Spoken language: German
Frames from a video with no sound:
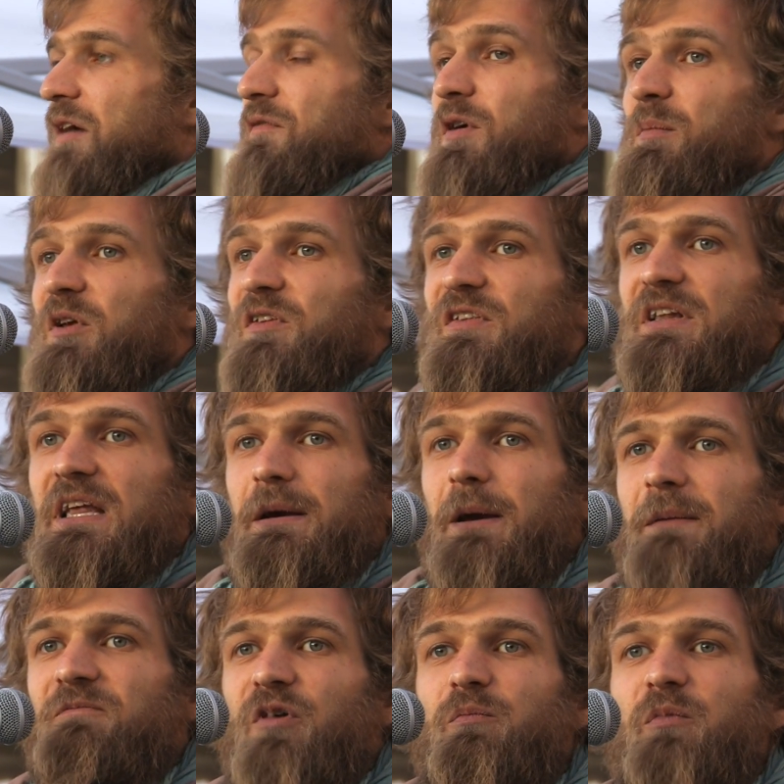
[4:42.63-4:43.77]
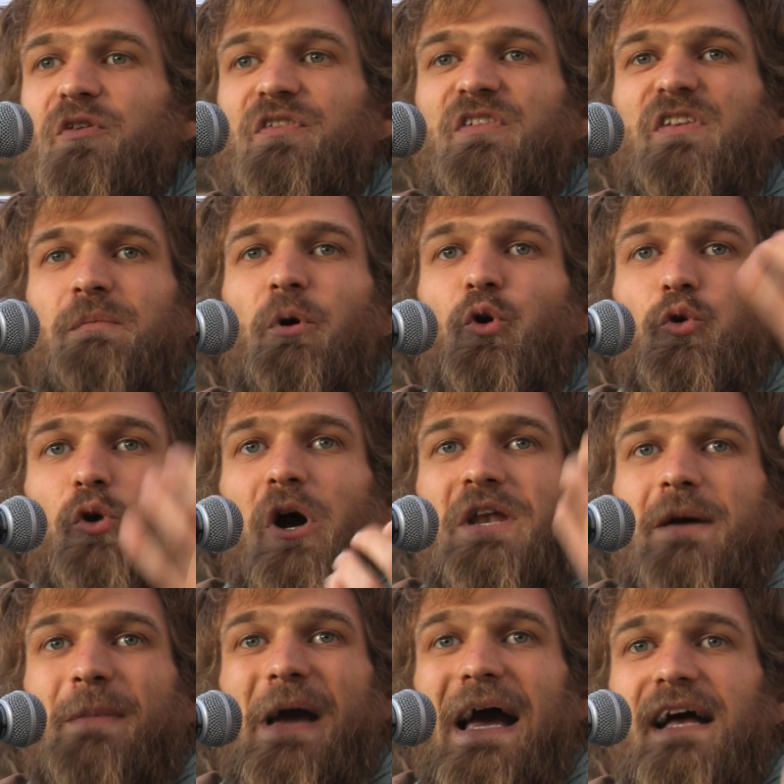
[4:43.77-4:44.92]
Wir müssen leben, wir müssen sie berühren
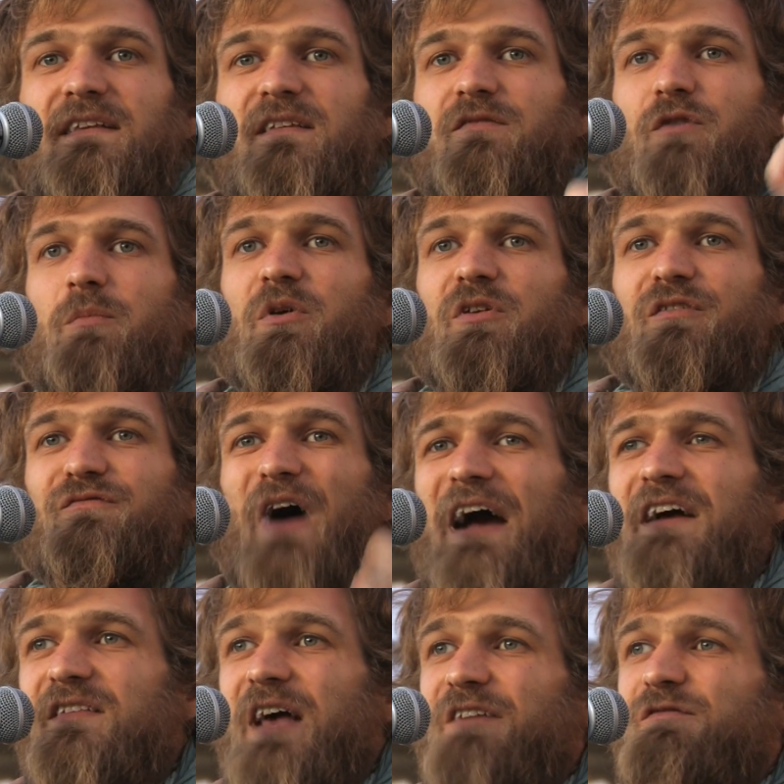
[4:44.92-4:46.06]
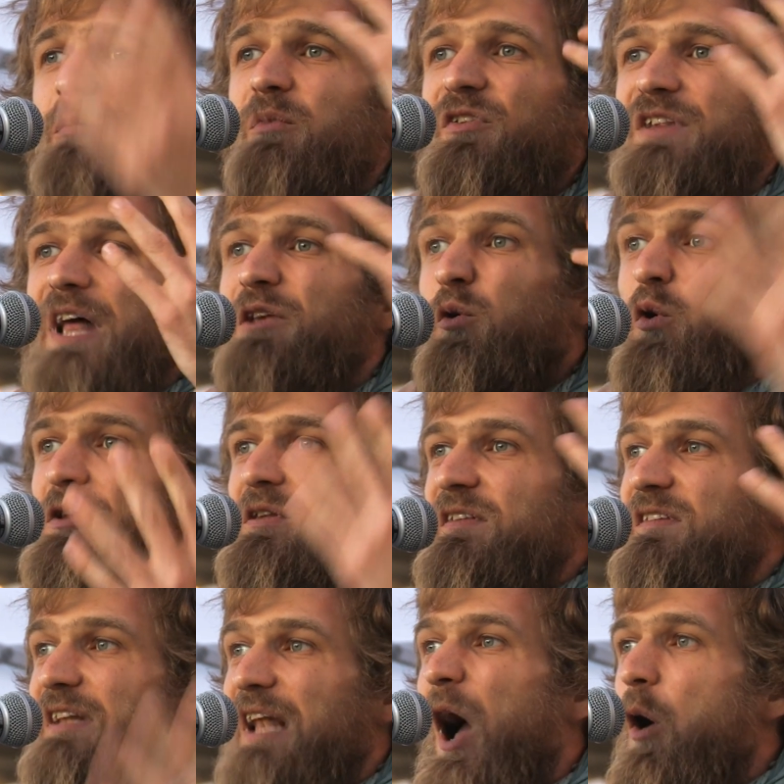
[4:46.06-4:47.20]
im Herzen, wir müssen wach sein, wir müssen an
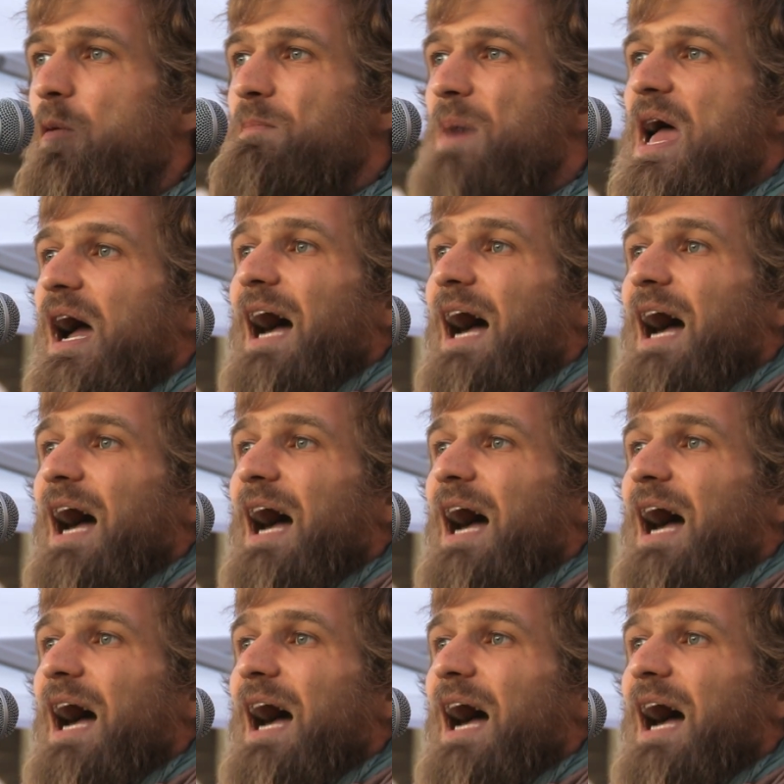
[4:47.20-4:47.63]
uns glauben,